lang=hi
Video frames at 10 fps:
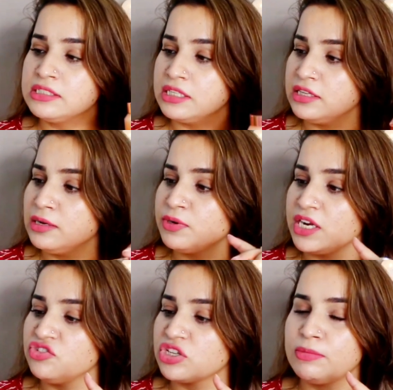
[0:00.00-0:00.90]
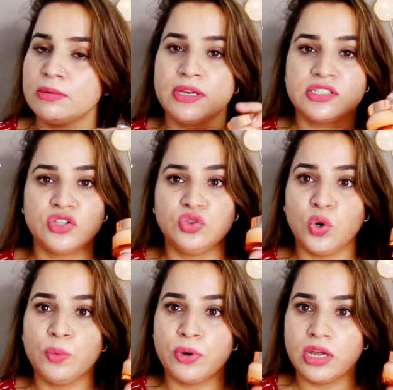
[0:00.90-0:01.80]
चंदनम रेंज के मेरे पास ये
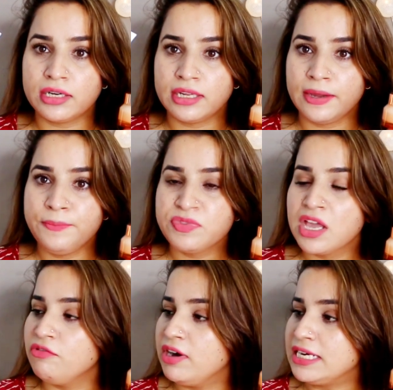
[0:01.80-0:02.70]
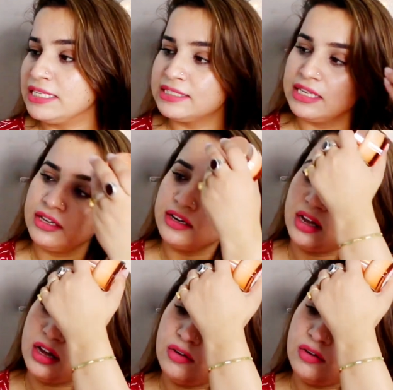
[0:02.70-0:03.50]
दो प्रोडक्ट हैं वन इज़ देयर